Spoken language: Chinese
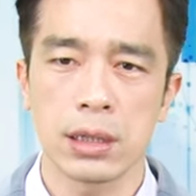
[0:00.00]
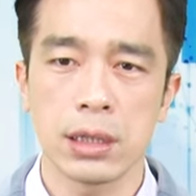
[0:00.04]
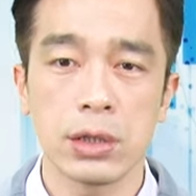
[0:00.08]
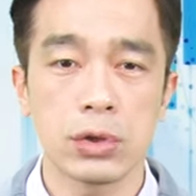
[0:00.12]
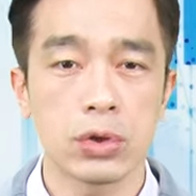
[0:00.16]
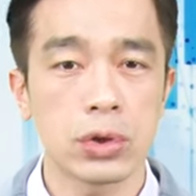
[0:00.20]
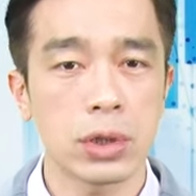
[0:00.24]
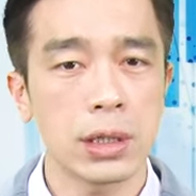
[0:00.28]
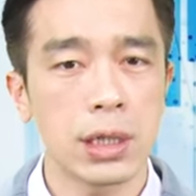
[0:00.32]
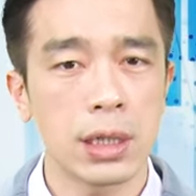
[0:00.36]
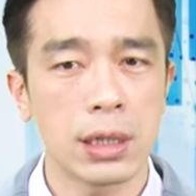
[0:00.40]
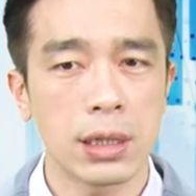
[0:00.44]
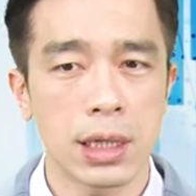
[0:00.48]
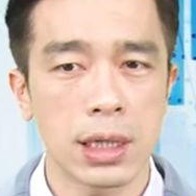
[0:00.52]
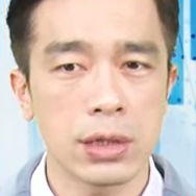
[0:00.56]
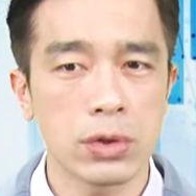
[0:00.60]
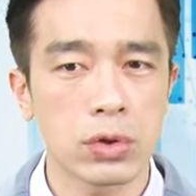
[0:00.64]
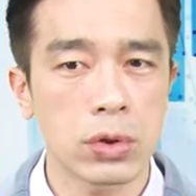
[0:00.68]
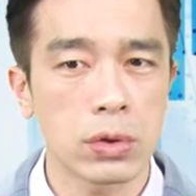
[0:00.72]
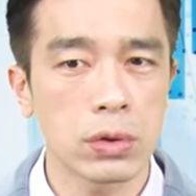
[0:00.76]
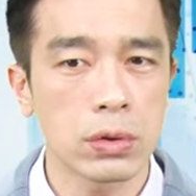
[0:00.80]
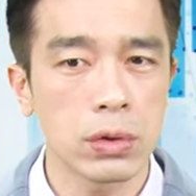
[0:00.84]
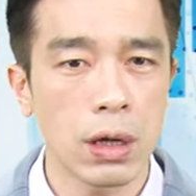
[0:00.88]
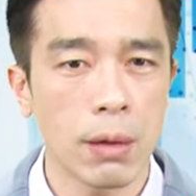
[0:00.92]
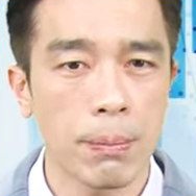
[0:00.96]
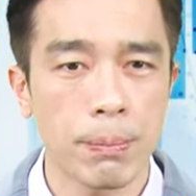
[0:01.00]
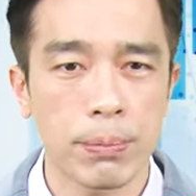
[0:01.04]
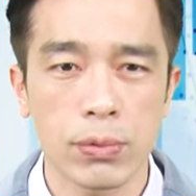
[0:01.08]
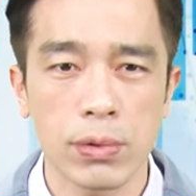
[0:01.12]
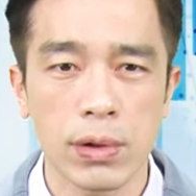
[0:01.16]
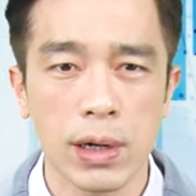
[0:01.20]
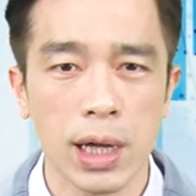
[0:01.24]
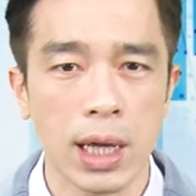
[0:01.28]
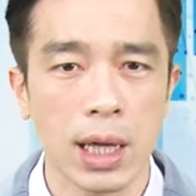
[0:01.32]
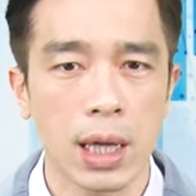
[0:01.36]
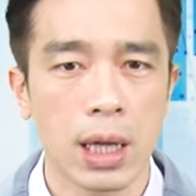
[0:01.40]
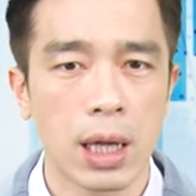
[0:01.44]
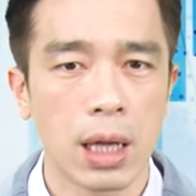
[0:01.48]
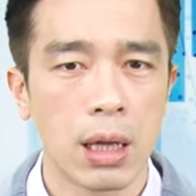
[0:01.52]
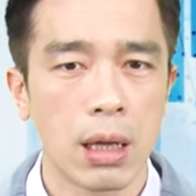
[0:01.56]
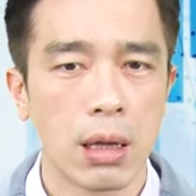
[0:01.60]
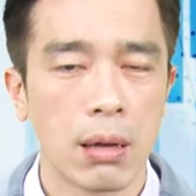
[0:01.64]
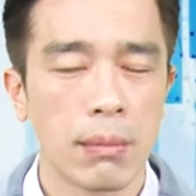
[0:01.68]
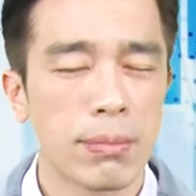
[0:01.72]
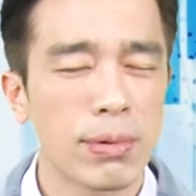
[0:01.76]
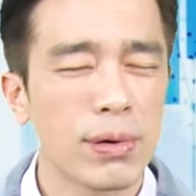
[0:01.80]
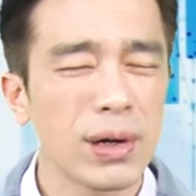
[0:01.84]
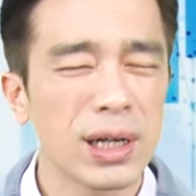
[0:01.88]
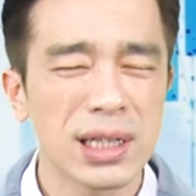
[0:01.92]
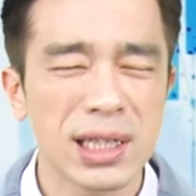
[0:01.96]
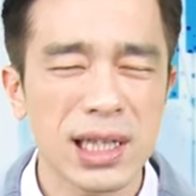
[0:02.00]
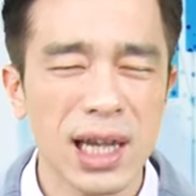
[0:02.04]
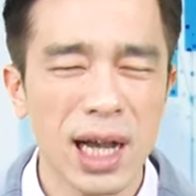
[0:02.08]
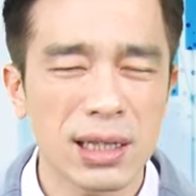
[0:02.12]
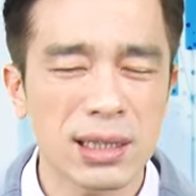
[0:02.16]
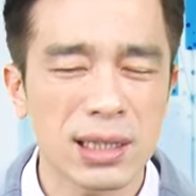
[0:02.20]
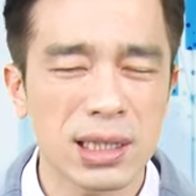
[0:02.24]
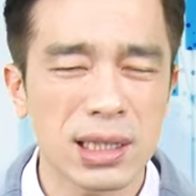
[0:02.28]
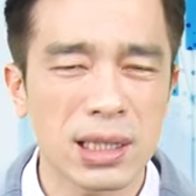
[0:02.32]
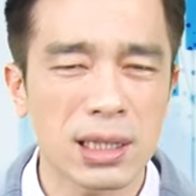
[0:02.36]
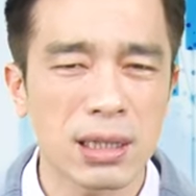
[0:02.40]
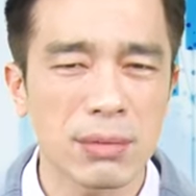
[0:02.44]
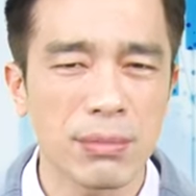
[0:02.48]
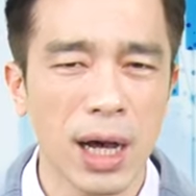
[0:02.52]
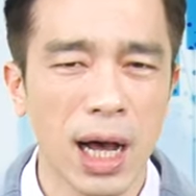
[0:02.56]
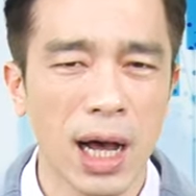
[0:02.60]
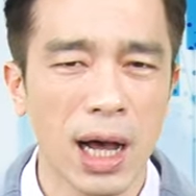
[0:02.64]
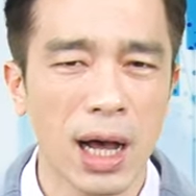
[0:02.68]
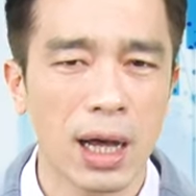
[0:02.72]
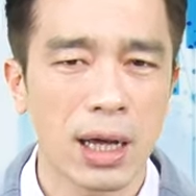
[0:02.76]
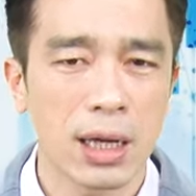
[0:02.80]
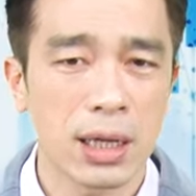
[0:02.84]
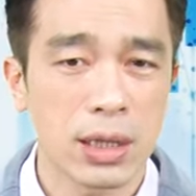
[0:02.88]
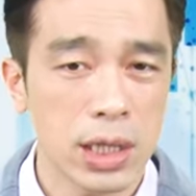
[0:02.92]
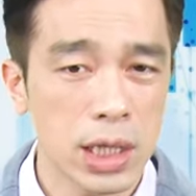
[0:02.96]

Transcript: 你觉得联准会不会不会降息吗？